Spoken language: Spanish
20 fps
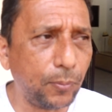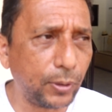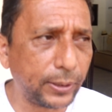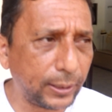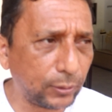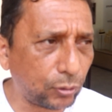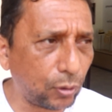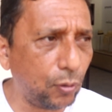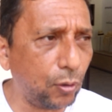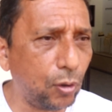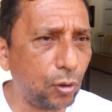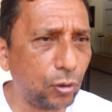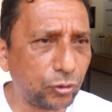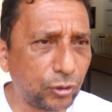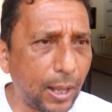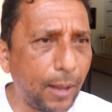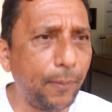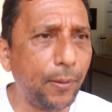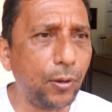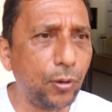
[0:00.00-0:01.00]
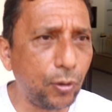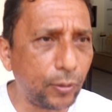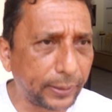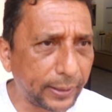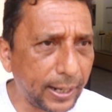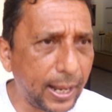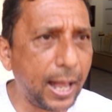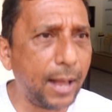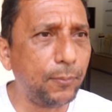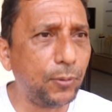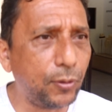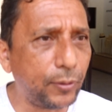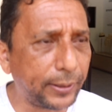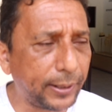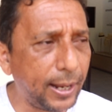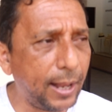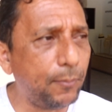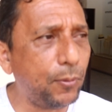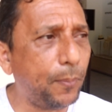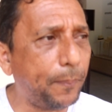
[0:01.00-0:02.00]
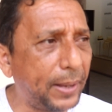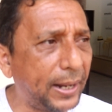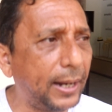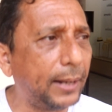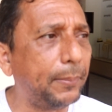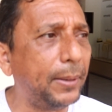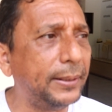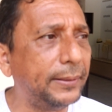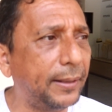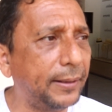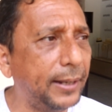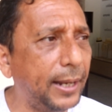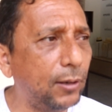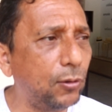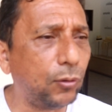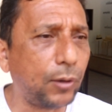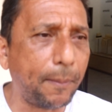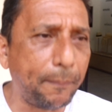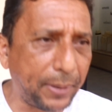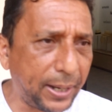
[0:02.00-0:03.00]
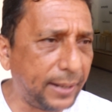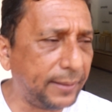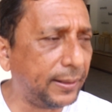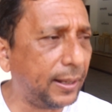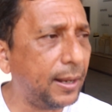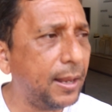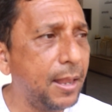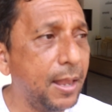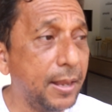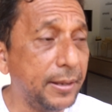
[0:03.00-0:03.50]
porque todos los sábados los regamos, los regamos para mantenerlo, que prenda.